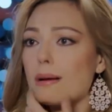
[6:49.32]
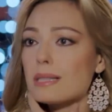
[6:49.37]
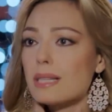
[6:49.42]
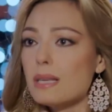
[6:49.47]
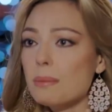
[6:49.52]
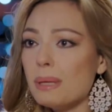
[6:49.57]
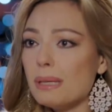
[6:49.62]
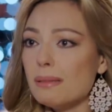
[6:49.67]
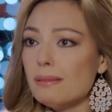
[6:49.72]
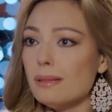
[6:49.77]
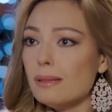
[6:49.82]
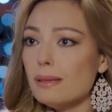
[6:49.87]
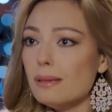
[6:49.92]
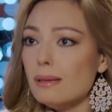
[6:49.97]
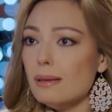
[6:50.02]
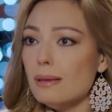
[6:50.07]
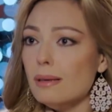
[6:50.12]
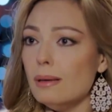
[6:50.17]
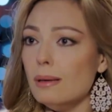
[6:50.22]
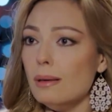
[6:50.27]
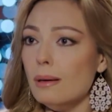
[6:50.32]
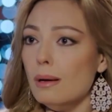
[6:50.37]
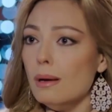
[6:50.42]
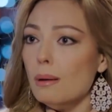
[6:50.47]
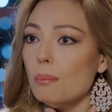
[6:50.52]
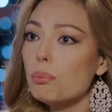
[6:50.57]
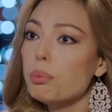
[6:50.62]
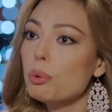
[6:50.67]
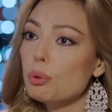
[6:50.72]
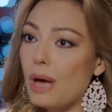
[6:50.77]
لك يا عزمي
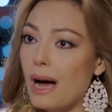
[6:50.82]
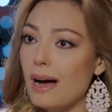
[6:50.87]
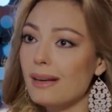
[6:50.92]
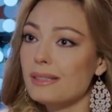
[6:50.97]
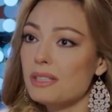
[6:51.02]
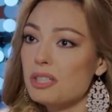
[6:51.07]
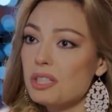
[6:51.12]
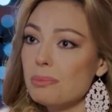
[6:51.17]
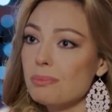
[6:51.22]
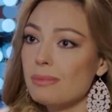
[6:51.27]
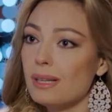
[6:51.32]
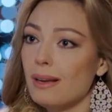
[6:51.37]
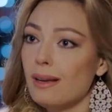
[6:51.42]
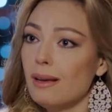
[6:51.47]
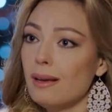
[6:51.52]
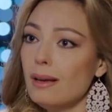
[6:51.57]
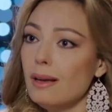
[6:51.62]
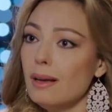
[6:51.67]
انت متأكدة؟